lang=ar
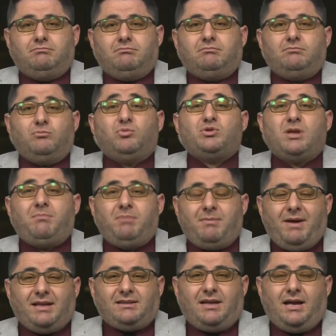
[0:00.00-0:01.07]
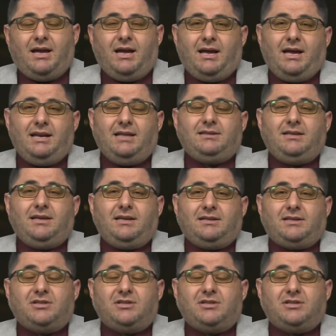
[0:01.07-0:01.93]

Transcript: مسبباتها التي التي